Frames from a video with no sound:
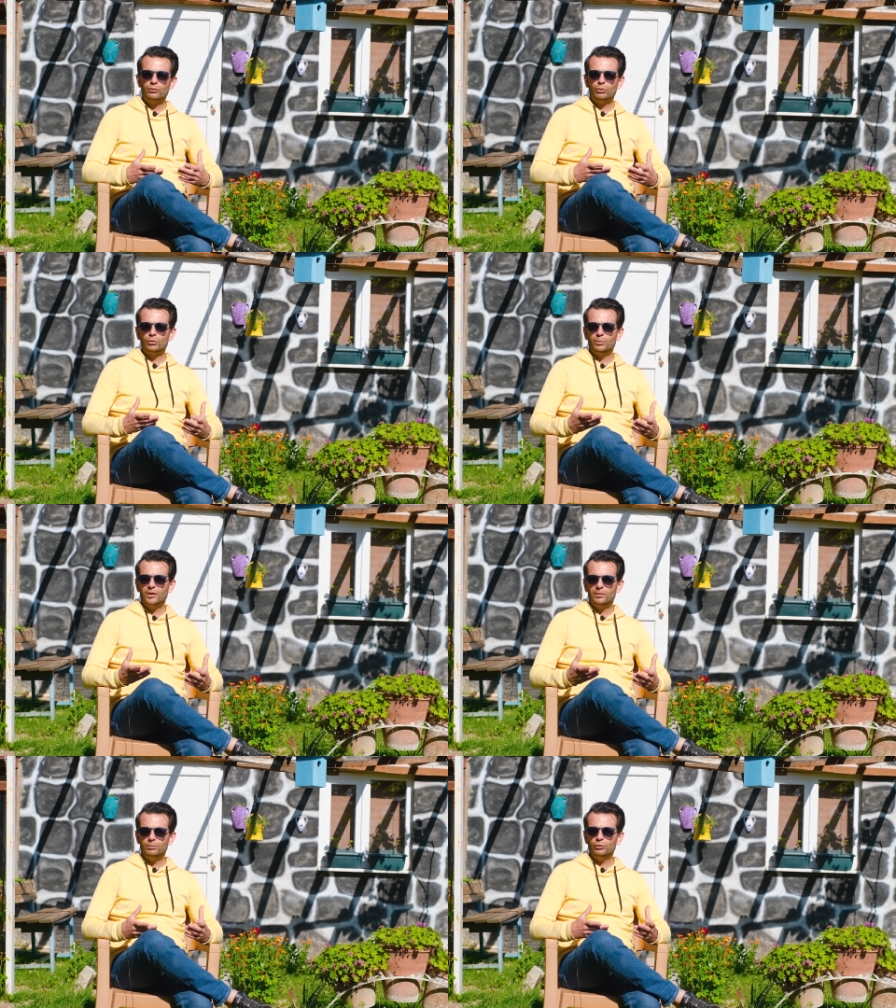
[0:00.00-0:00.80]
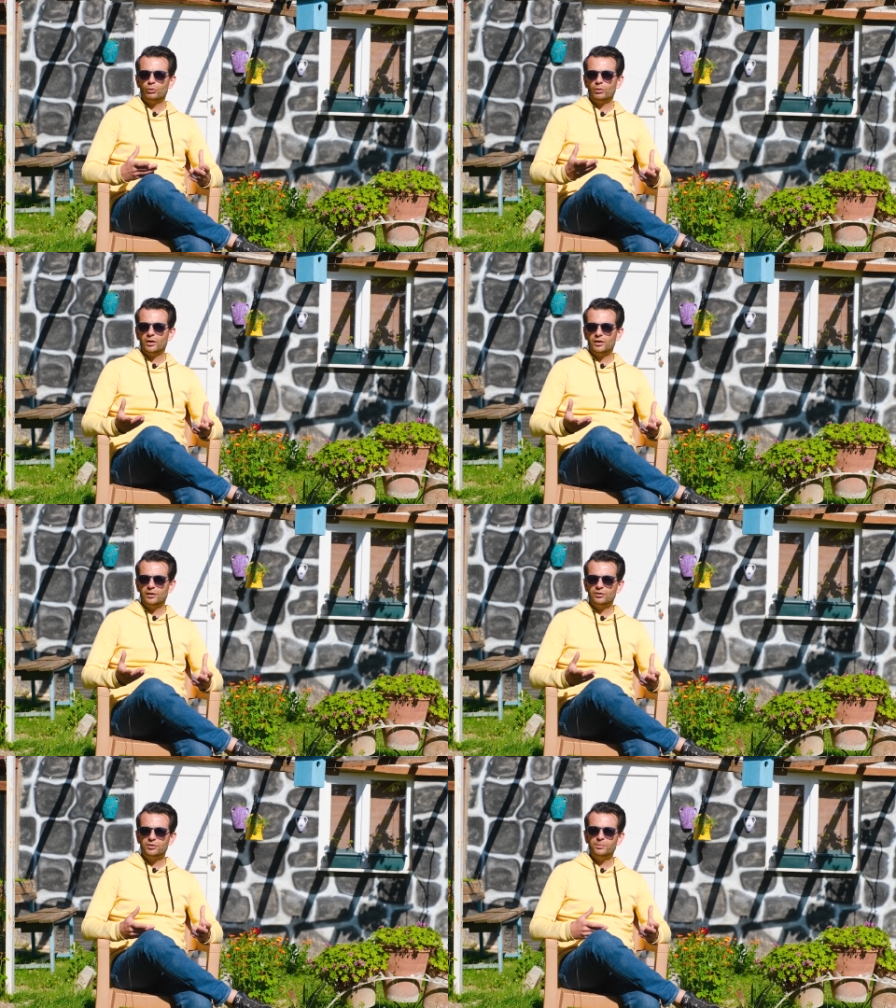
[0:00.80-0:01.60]
Çünkü benim birçok
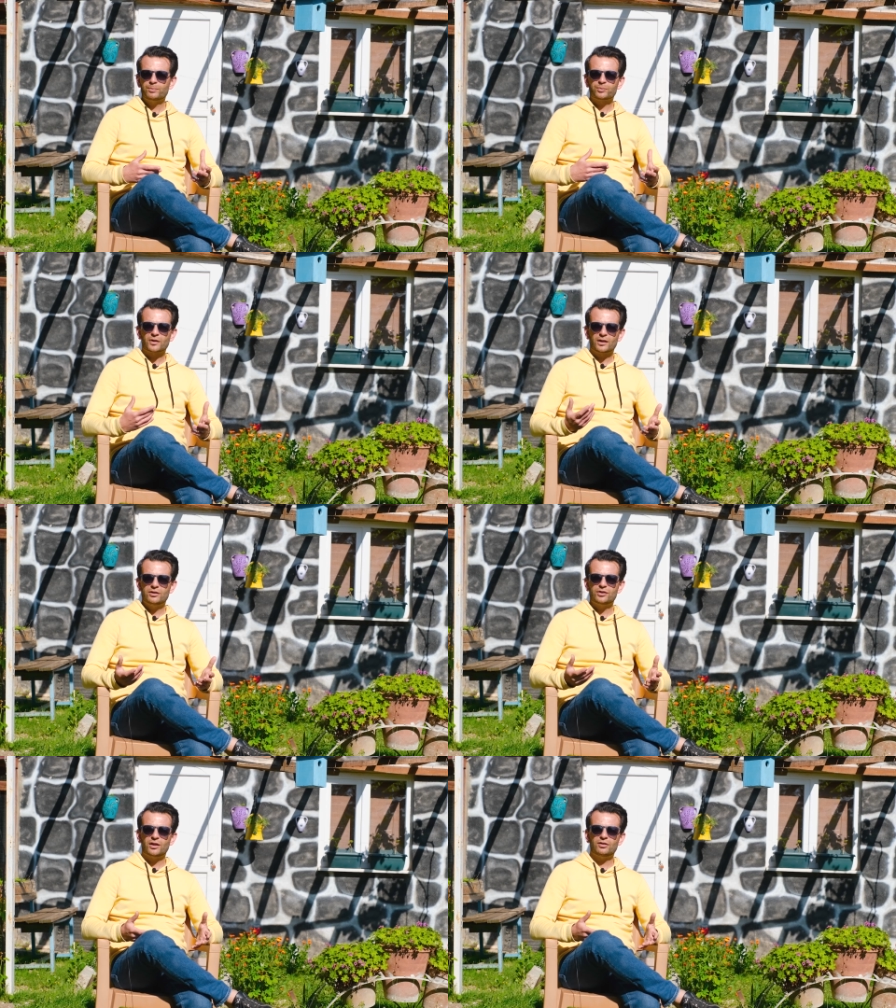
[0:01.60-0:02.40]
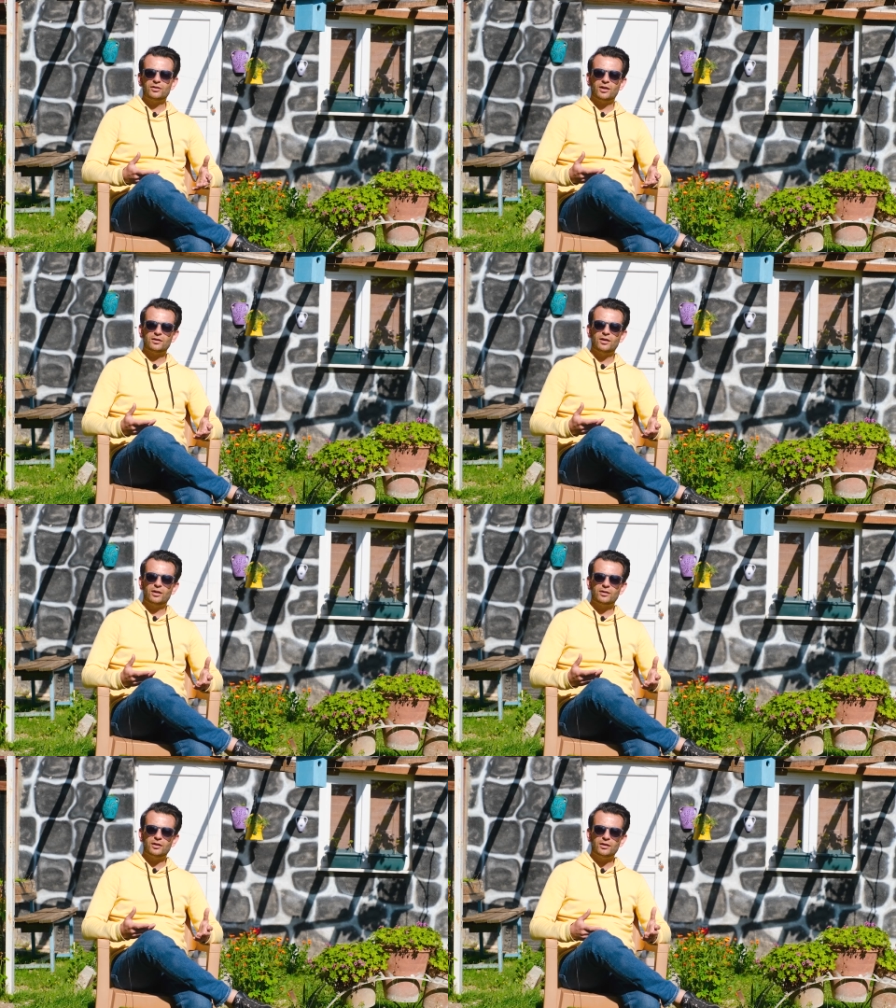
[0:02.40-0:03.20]
arkadaşım gece geç
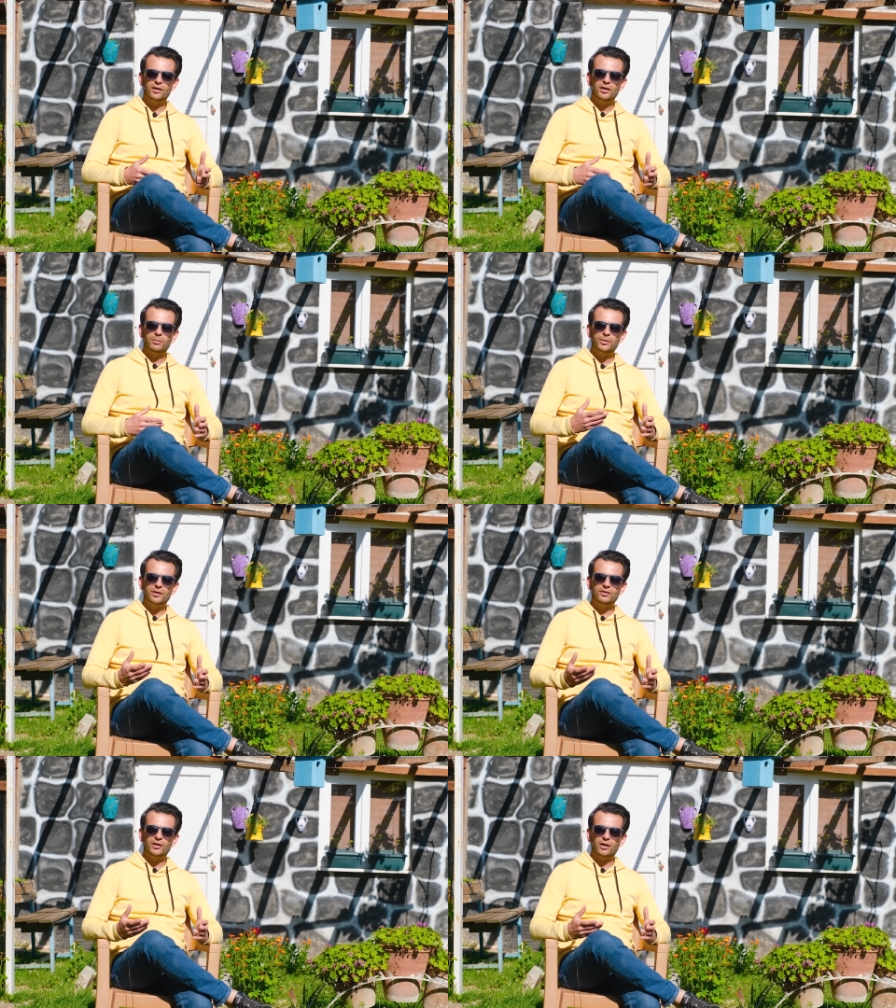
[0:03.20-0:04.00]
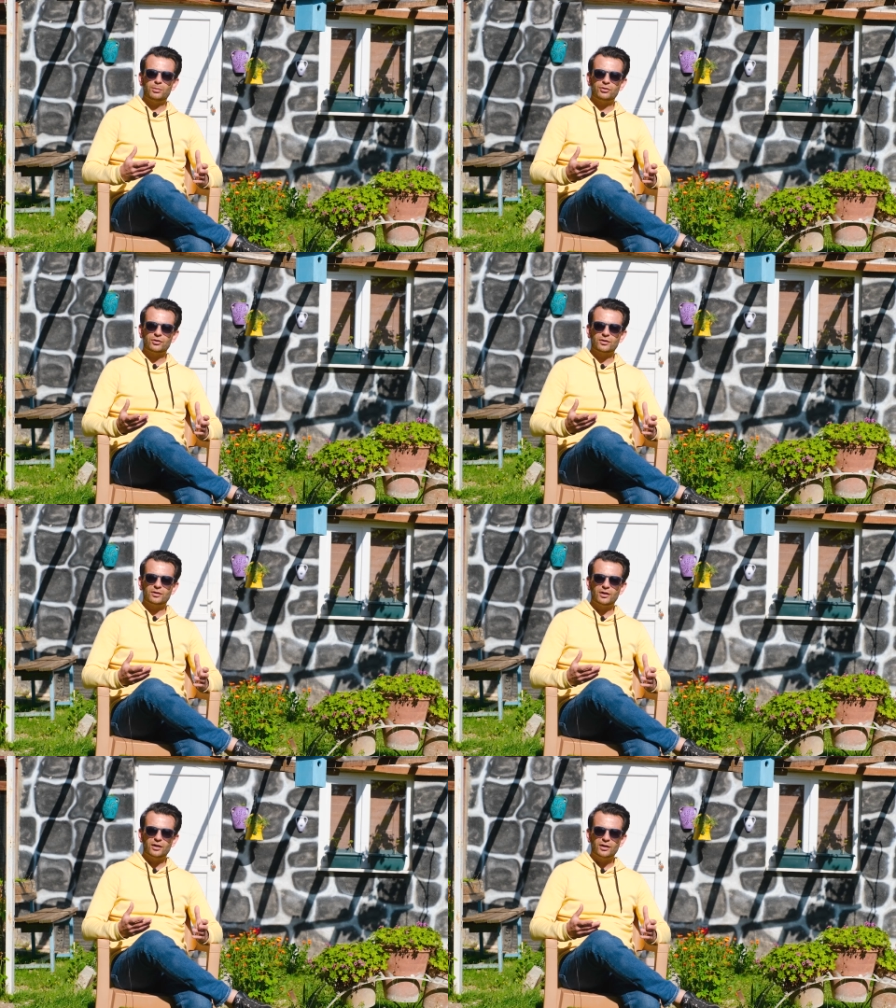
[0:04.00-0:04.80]
saatlerde bilgisayar
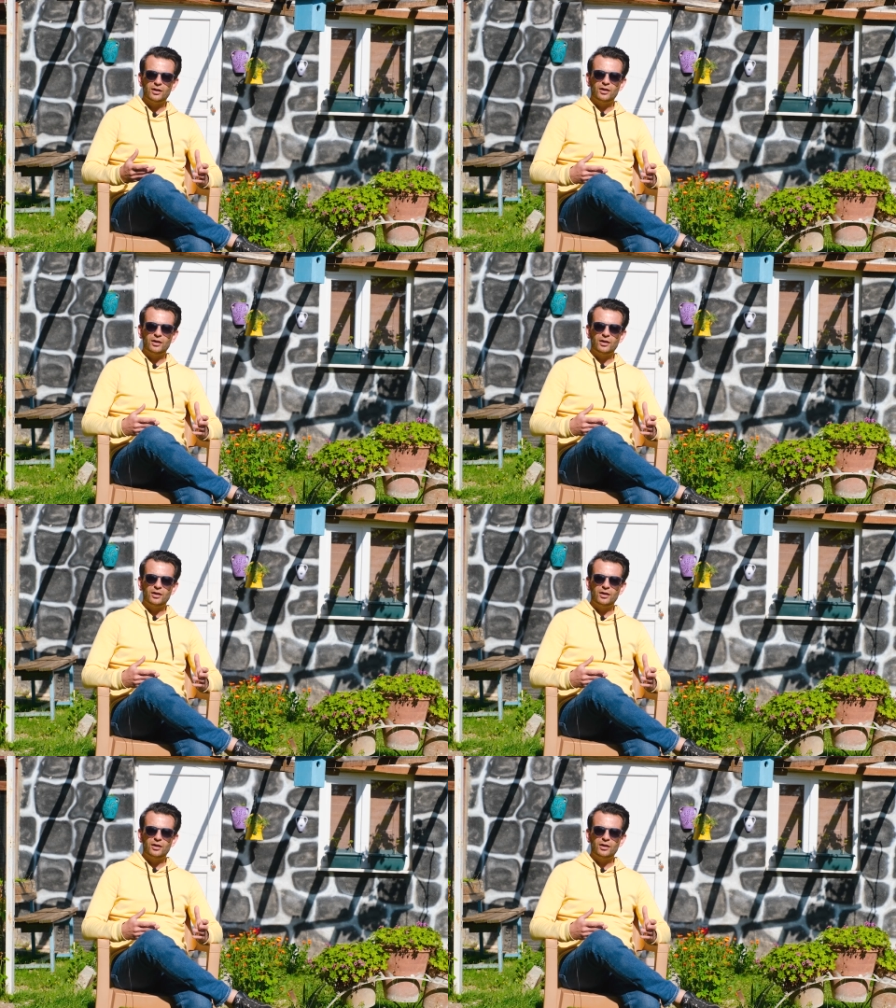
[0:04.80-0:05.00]
başında